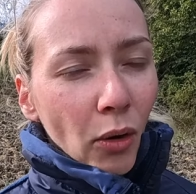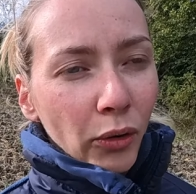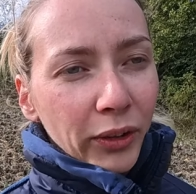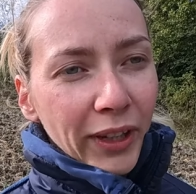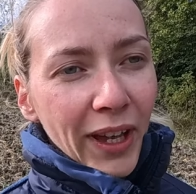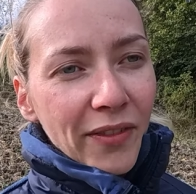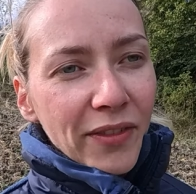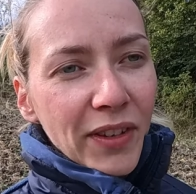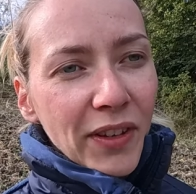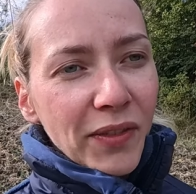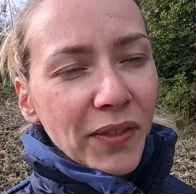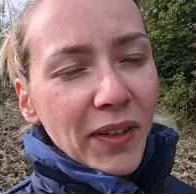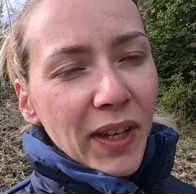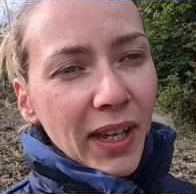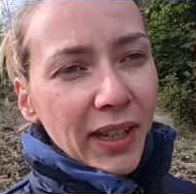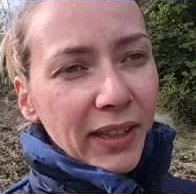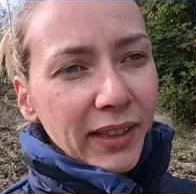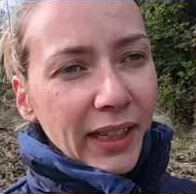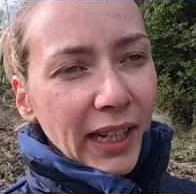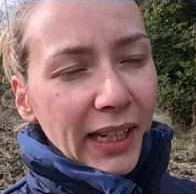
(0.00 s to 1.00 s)
On avait fait
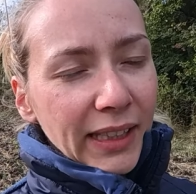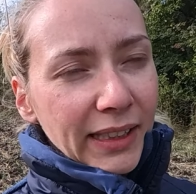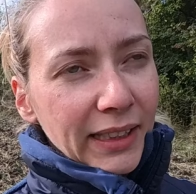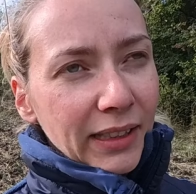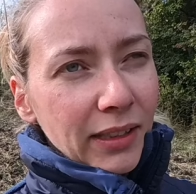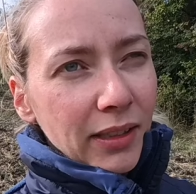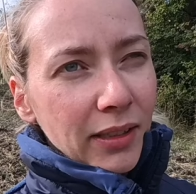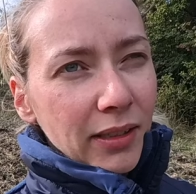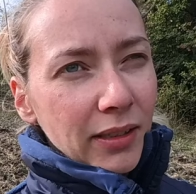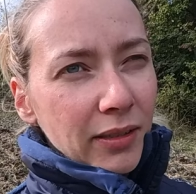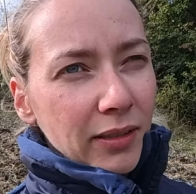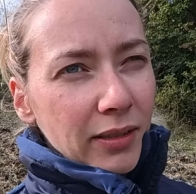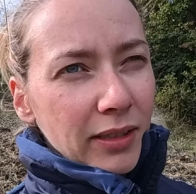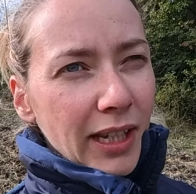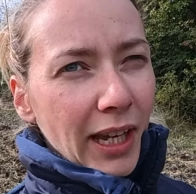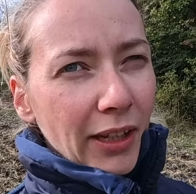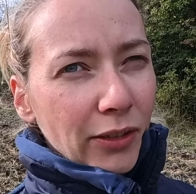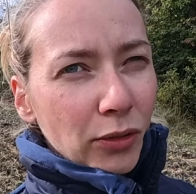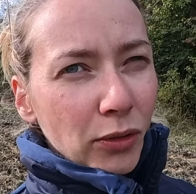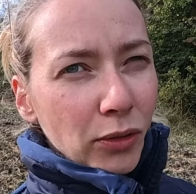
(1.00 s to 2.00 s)
un test euh,
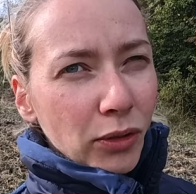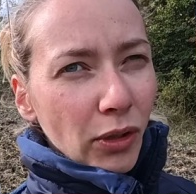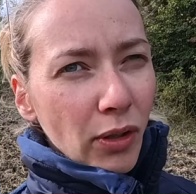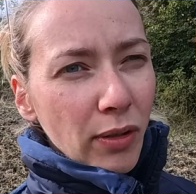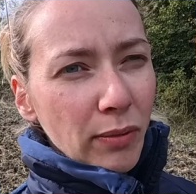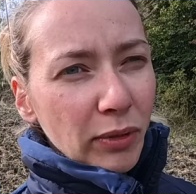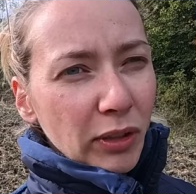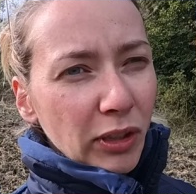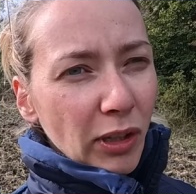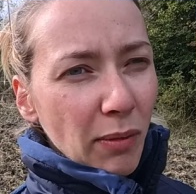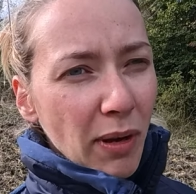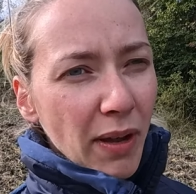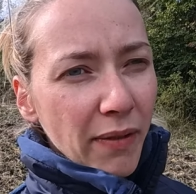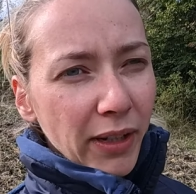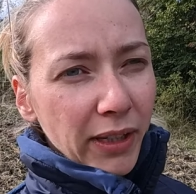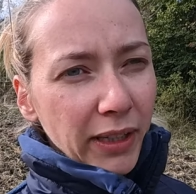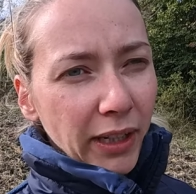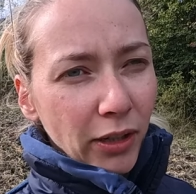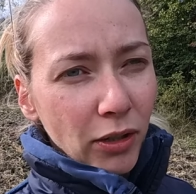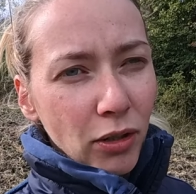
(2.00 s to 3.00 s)
il y a deux ans il me semble
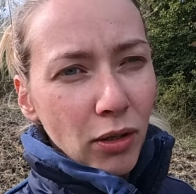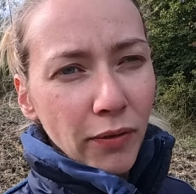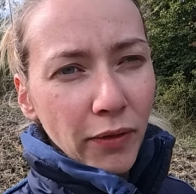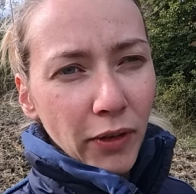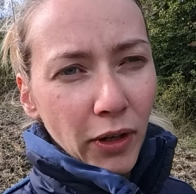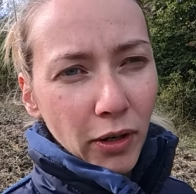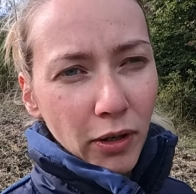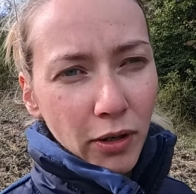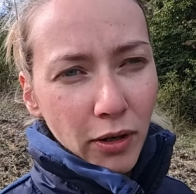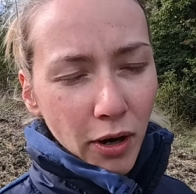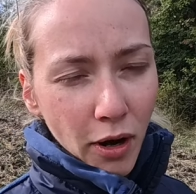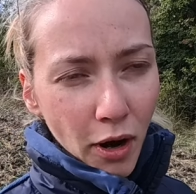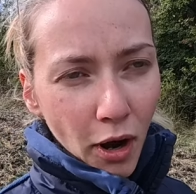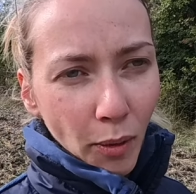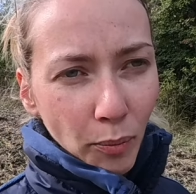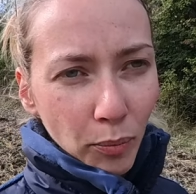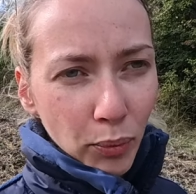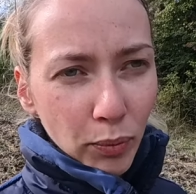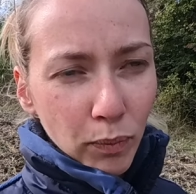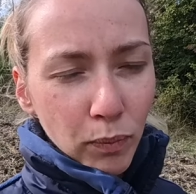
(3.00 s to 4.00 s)
avec un cover
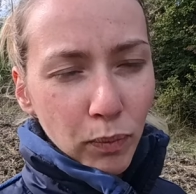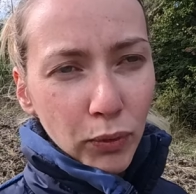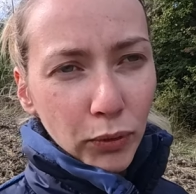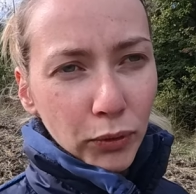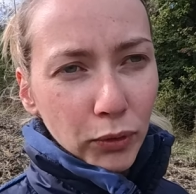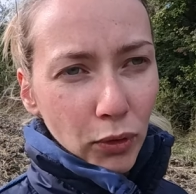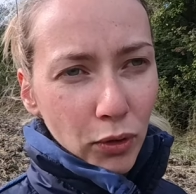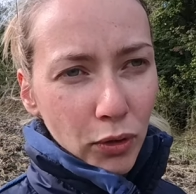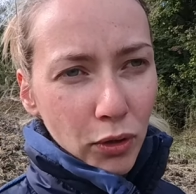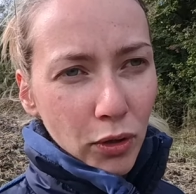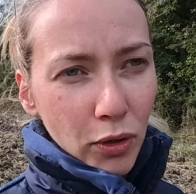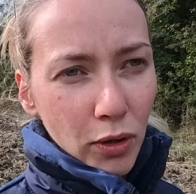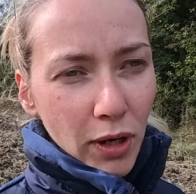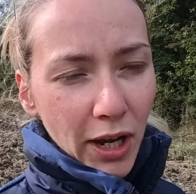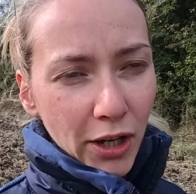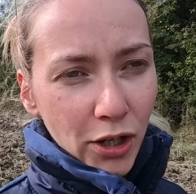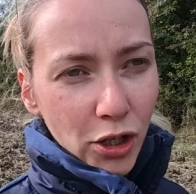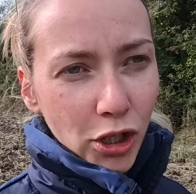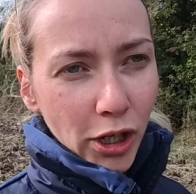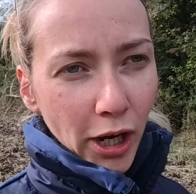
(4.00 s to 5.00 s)
crop plutôt que
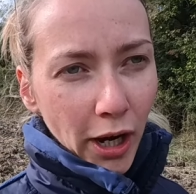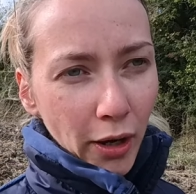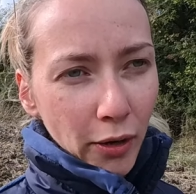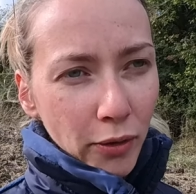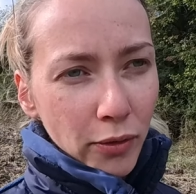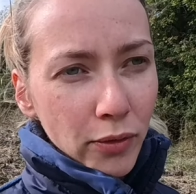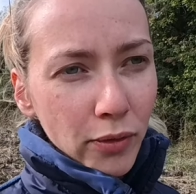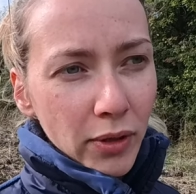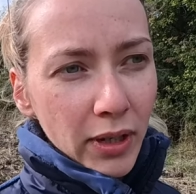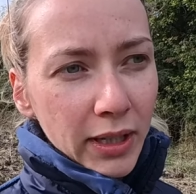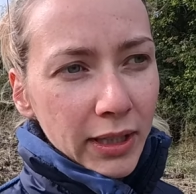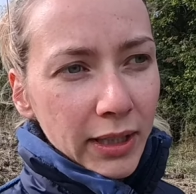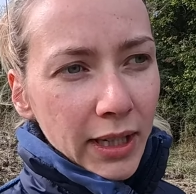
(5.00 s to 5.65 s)
la charrue.